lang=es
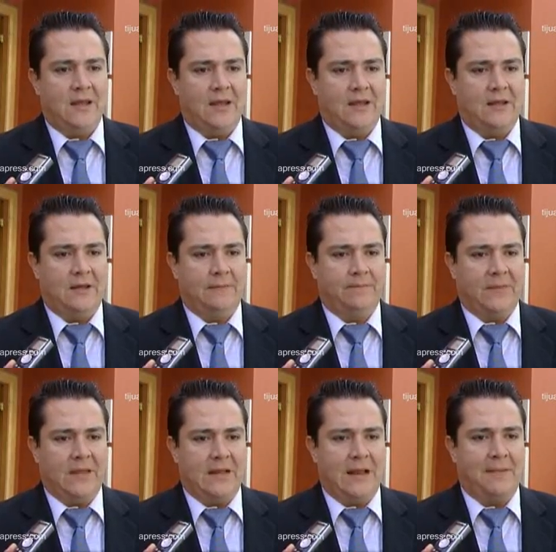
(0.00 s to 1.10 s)

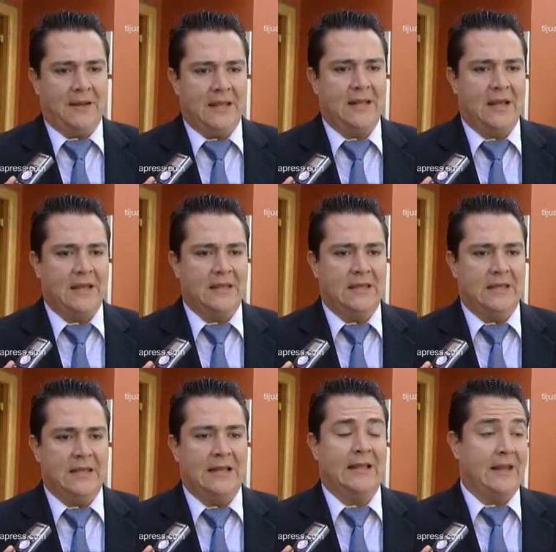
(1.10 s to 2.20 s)
eh, la manera
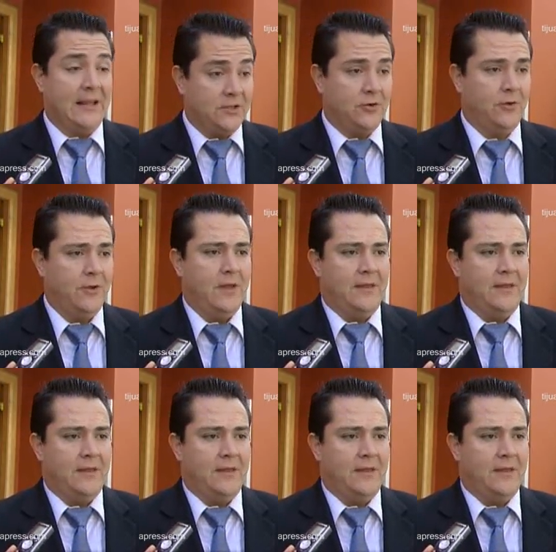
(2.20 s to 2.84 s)
y, y el derecho